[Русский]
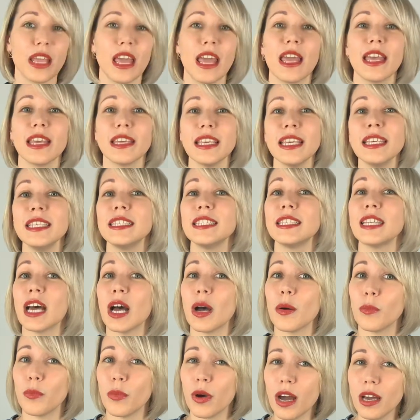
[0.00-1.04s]
есть
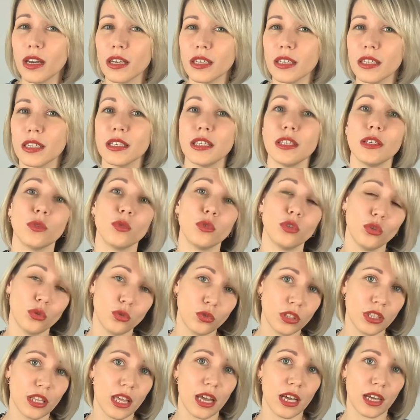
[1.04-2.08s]
зоопарк и
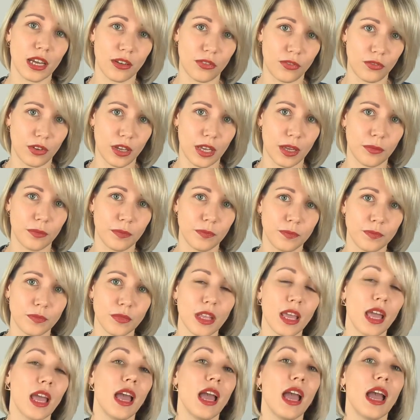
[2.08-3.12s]
уютное кафе.
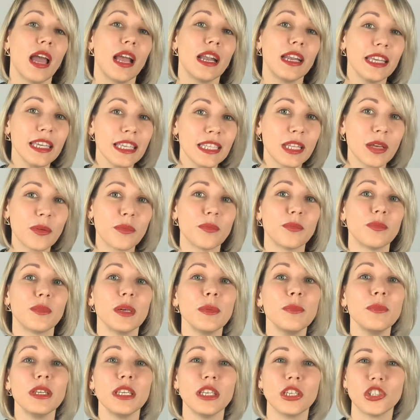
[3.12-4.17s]
Летом мы
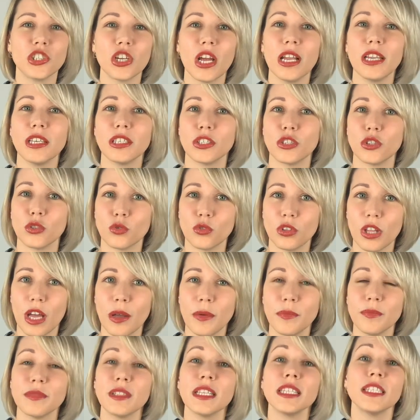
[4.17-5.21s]
приезжали сюда
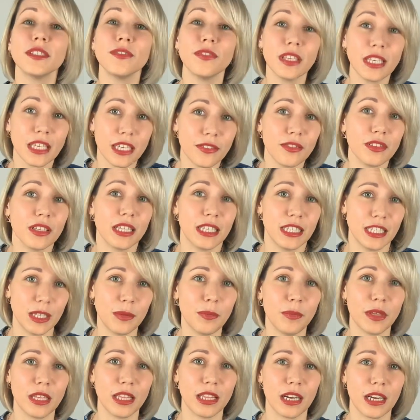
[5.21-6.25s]
на своих
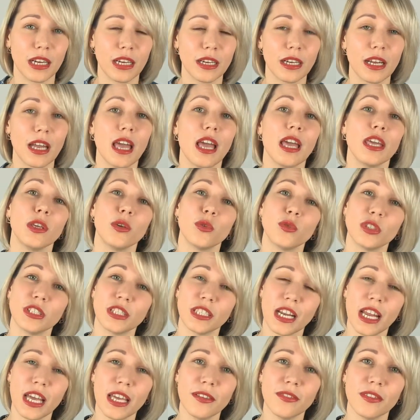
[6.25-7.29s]
велосипедах и
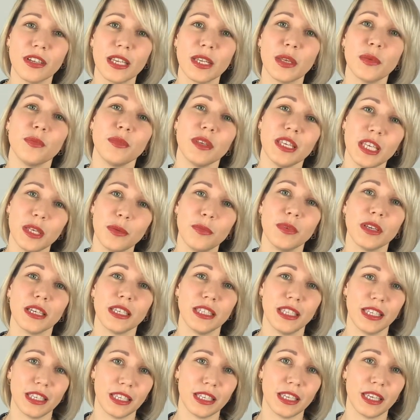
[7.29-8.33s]
устраивали
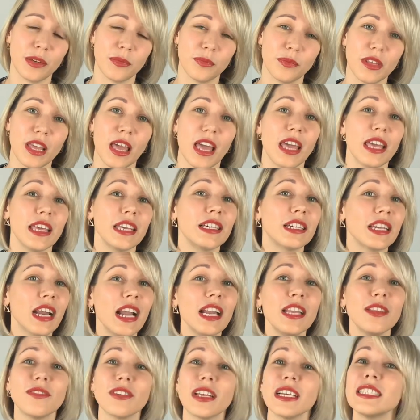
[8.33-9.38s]
мини-пикники, играли
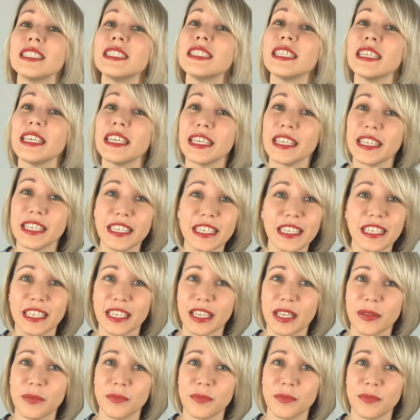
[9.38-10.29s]
в разные игры.